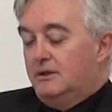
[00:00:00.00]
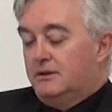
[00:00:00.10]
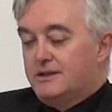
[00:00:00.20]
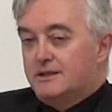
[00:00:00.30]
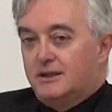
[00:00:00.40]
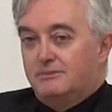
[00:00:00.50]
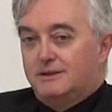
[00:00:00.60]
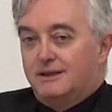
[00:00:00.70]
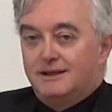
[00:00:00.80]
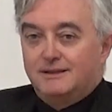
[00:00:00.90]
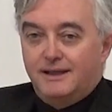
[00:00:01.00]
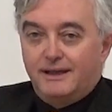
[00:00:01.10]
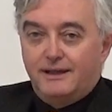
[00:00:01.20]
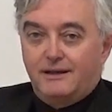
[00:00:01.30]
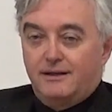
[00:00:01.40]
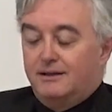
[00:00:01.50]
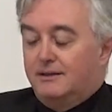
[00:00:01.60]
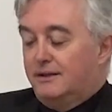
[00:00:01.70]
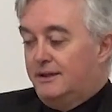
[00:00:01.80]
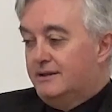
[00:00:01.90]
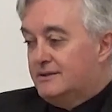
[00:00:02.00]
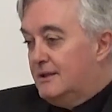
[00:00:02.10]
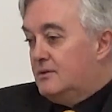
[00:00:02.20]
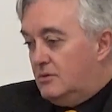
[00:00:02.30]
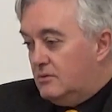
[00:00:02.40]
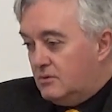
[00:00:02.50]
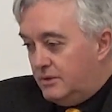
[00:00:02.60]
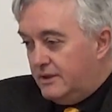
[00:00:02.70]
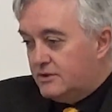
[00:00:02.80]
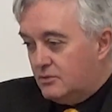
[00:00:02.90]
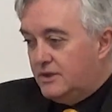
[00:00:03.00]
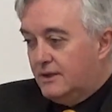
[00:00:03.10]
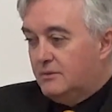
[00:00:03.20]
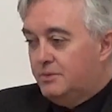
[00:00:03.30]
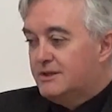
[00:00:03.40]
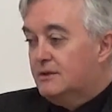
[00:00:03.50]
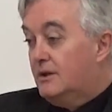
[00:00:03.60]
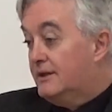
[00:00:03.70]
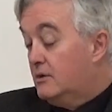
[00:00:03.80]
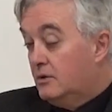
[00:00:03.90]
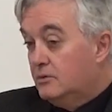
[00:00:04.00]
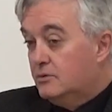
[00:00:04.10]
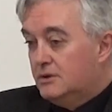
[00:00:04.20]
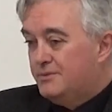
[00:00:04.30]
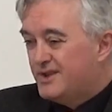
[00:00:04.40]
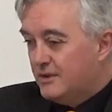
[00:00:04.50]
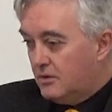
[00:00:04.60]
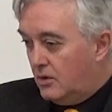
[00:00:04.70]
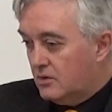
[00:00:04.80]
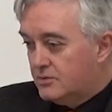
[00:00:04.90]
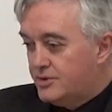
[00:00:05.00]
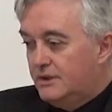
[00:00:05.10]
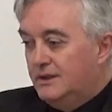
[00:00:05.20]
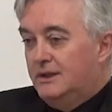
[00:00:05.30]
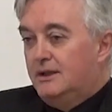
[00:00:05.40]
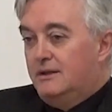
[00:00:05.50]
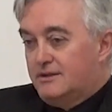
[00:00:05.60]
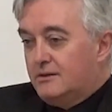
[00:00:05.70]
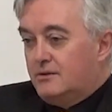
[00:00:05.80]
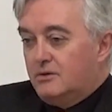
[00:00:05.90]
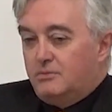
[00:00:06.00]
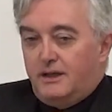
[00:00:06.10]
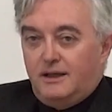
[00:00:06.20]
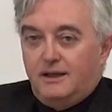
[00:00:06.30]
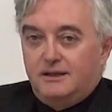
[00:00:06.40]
sistema dell'ADR che è stato dire, studiato e pensato anche con l'aiuto di psicologi, secondo me è